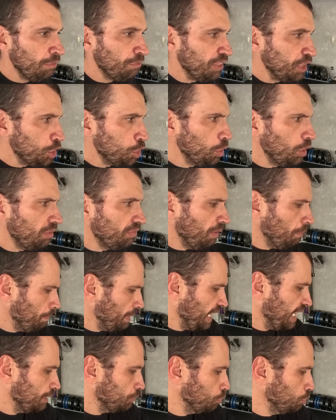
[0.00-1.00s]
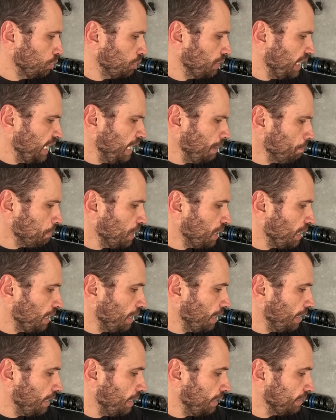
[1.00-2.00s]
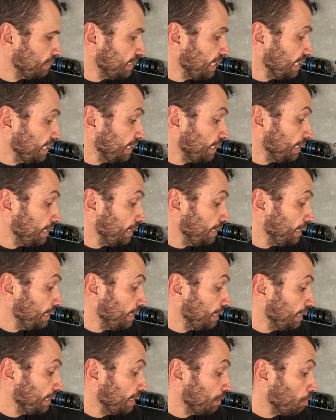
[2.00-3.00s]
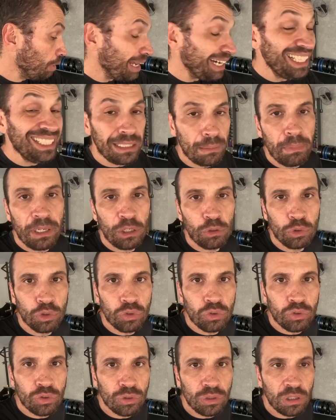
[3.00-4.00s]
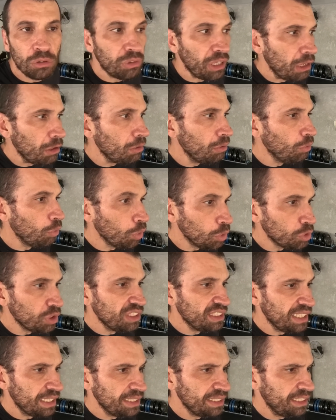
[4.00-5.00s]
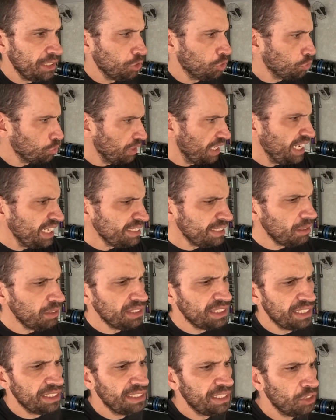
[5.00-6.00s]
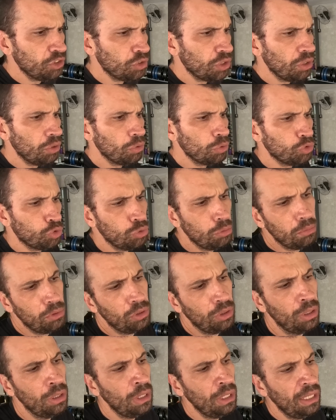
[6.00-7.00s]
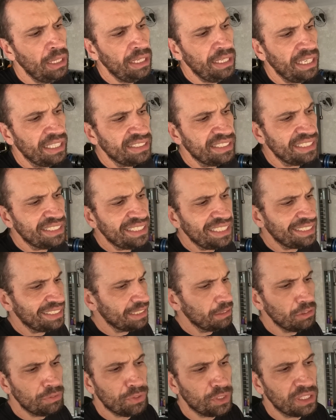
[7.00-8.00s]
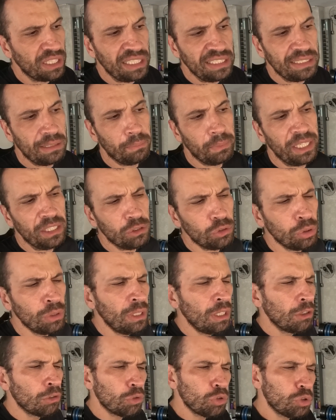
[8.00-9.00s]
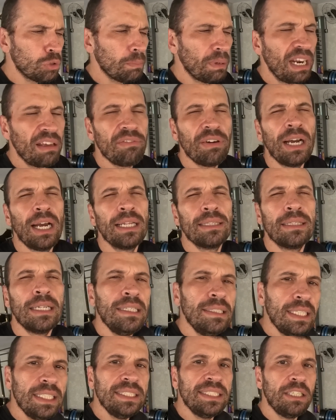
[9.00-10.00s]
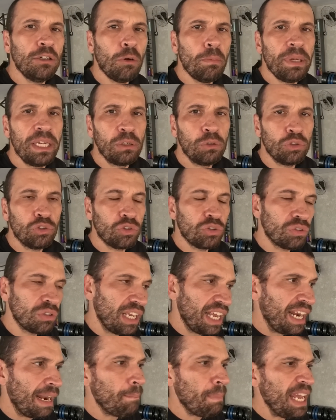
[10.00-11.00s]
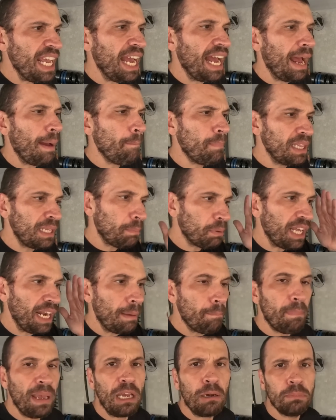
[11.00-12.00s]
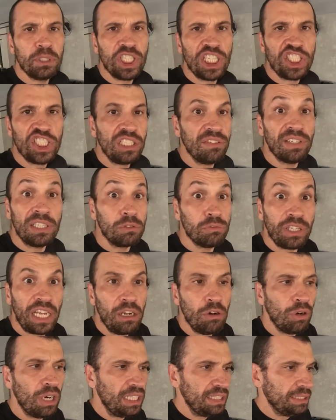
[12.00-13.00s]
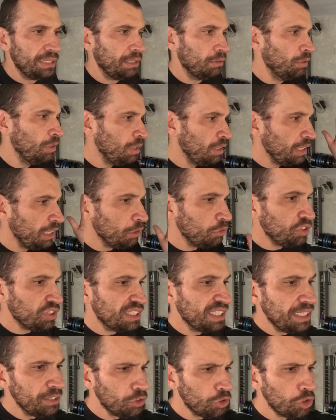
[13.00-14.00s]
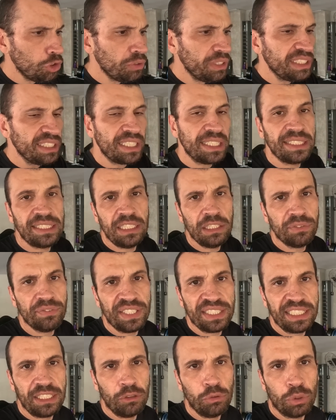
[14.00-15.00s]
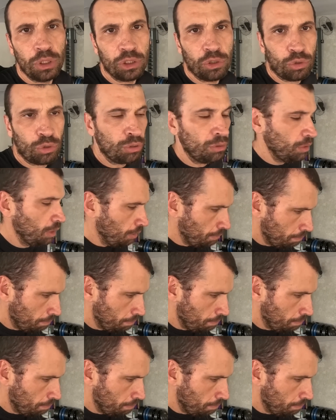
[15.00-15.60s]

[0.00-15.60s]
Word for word: Fechou? Vamos pegar duro aí, porque daqui 40 minutos eu tenho outro exercício. Esse é um exercício que eu costumo, essa sessão de fortalecimento costuma levar 35 minutos. Ela é bem rápida porque ela é bem objetiva, não tem enrolação. Eu descanso de um exercício fazendo outro.